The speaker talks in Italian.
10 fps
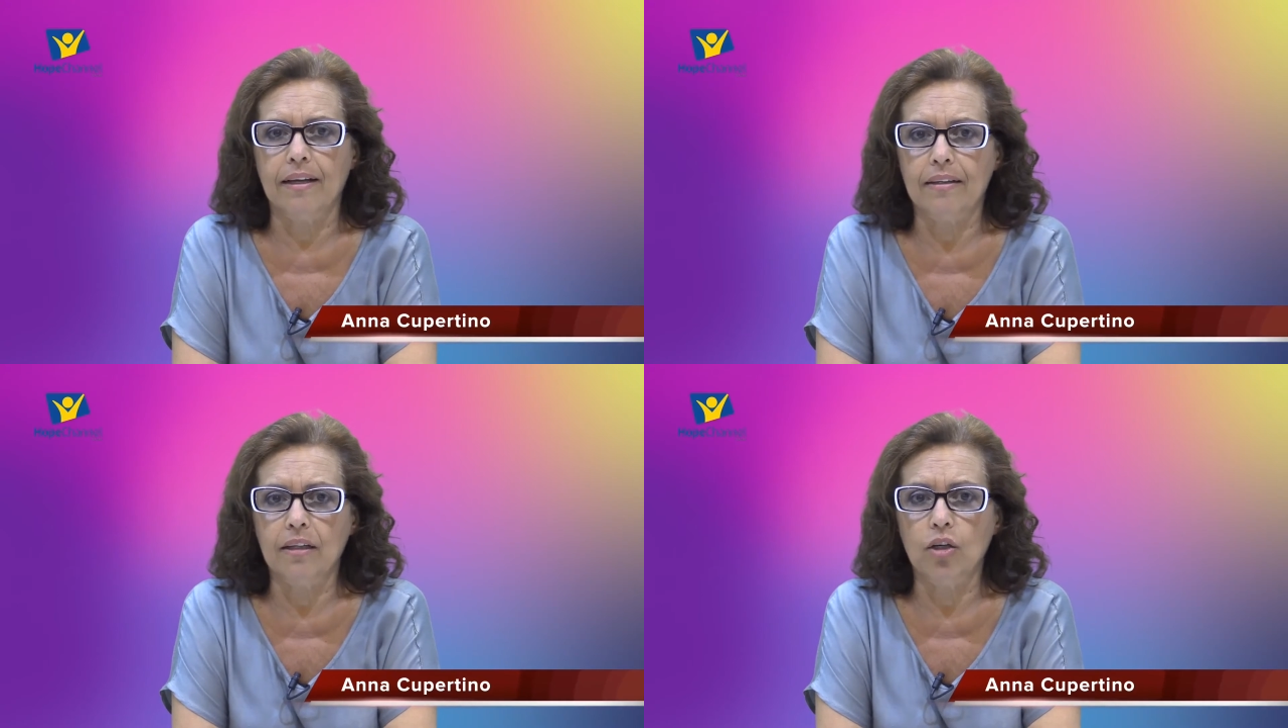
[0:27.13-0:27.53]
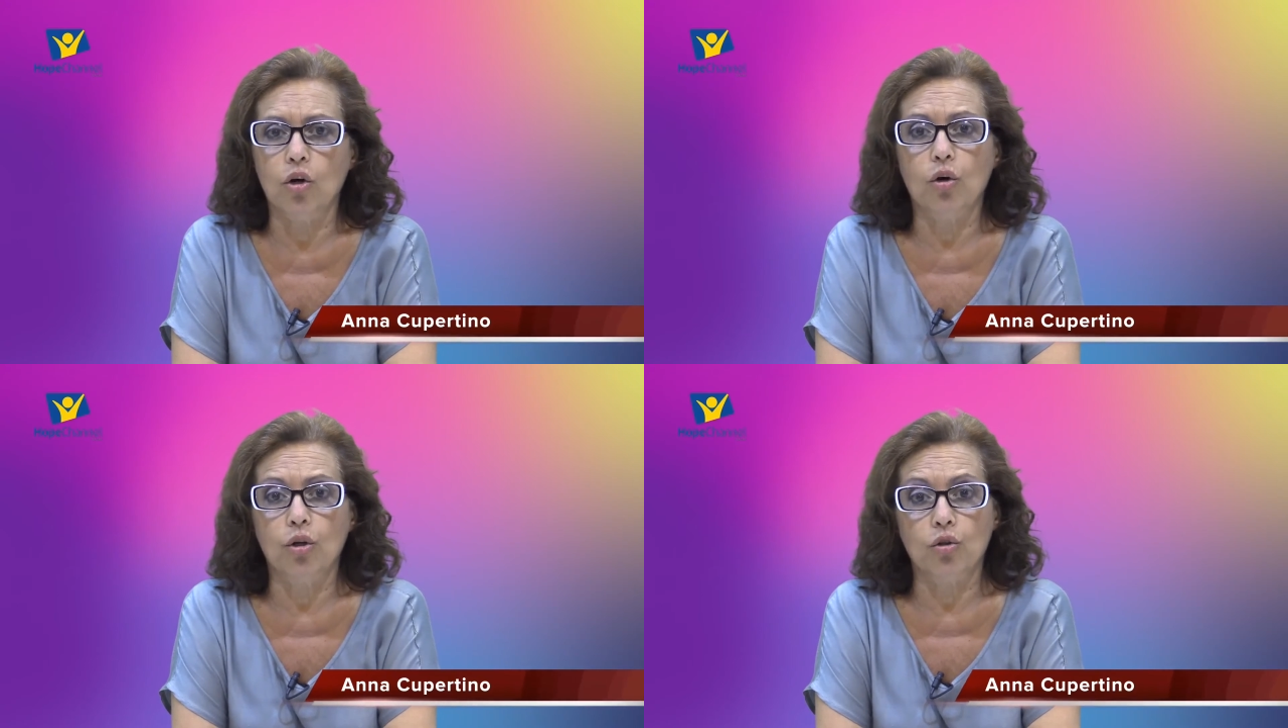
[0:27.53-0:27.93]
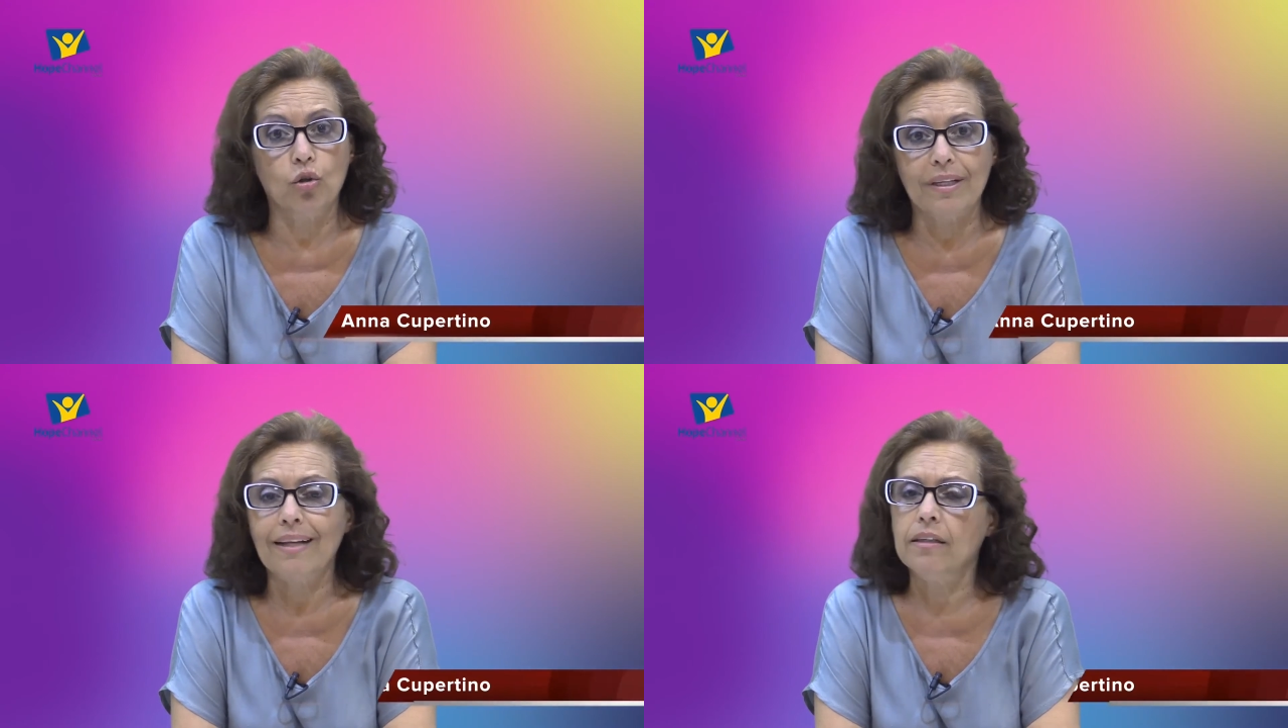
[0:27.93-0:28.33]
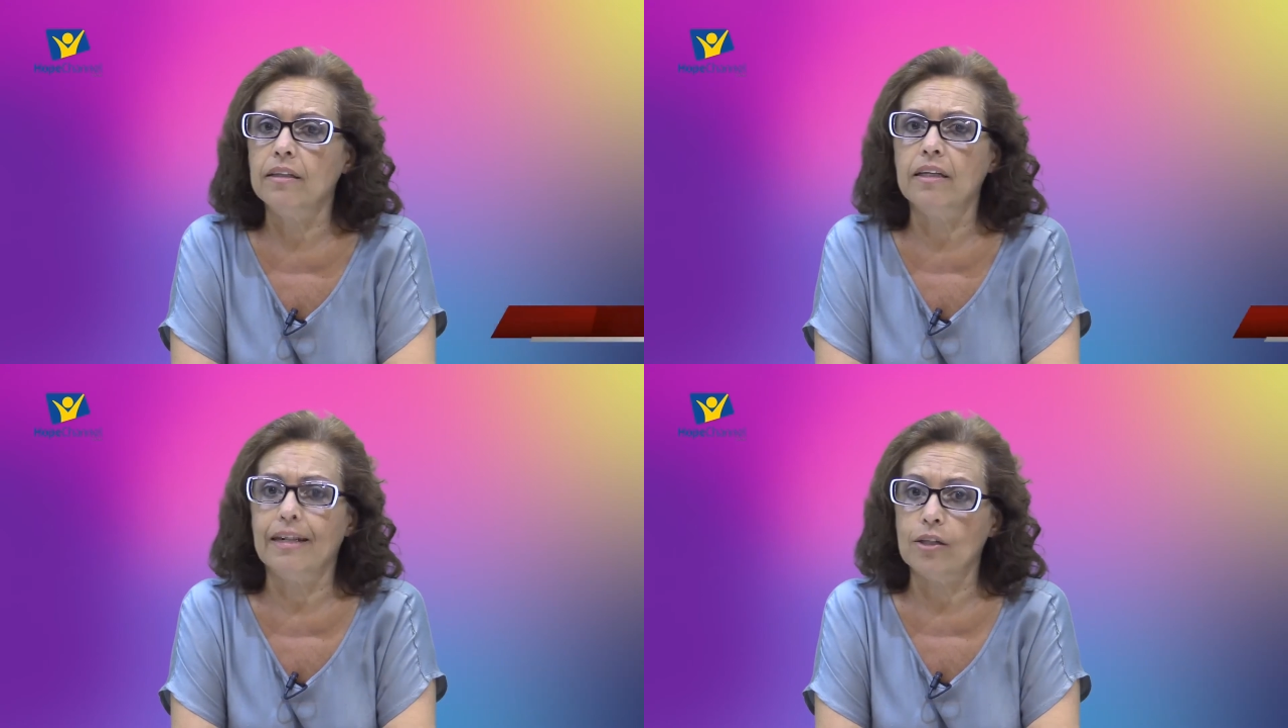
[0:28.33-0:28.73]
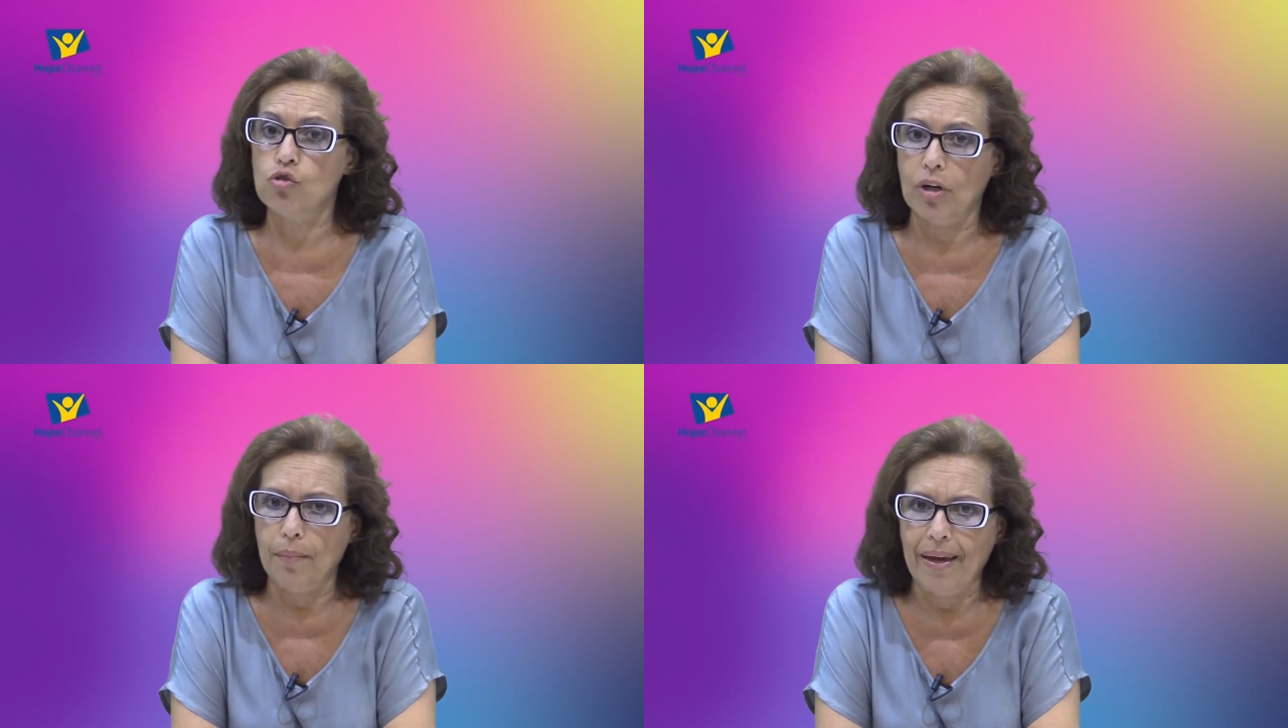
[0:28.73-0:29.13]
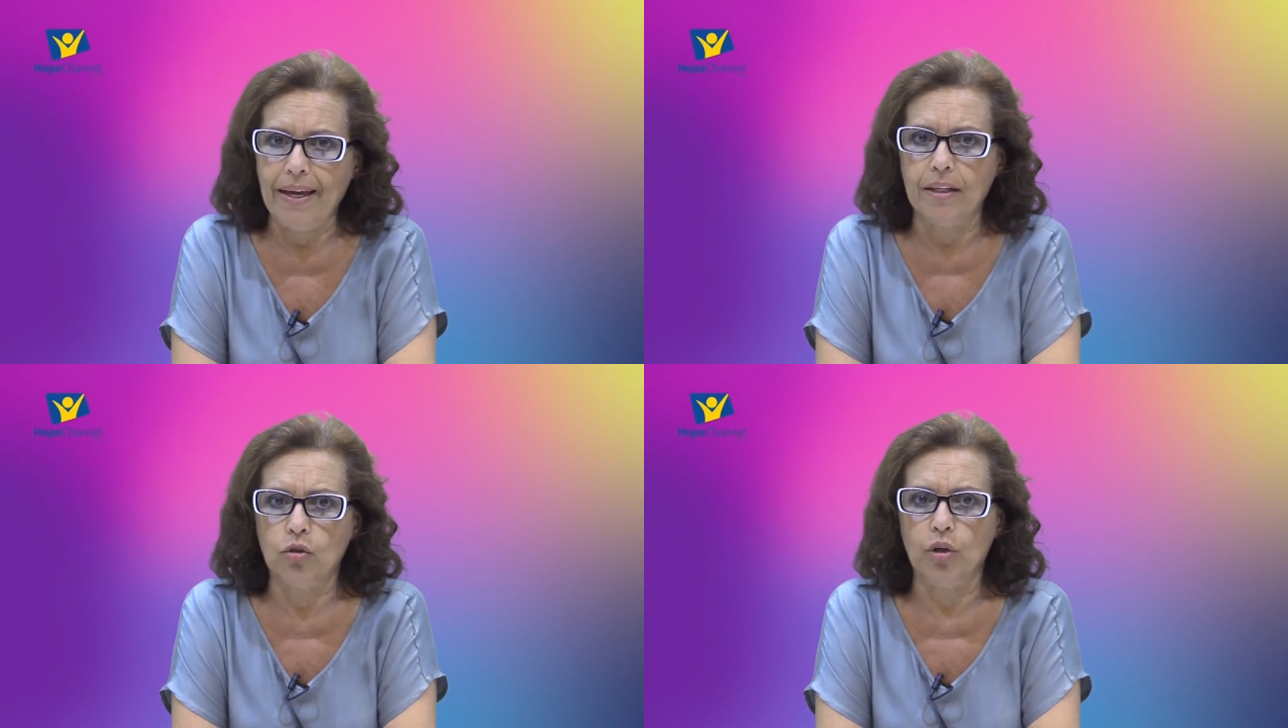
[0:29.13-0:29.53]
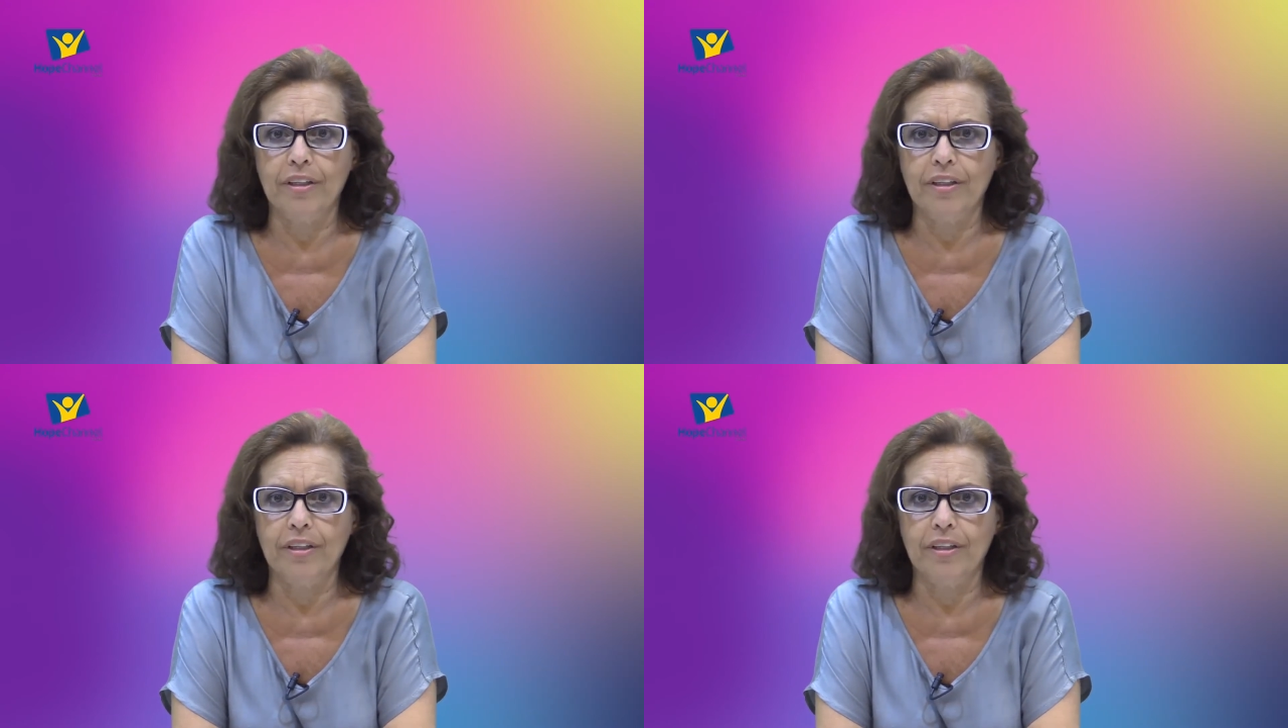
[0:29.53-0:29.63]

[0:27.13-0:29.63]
da Dio, dotati di ragionamento,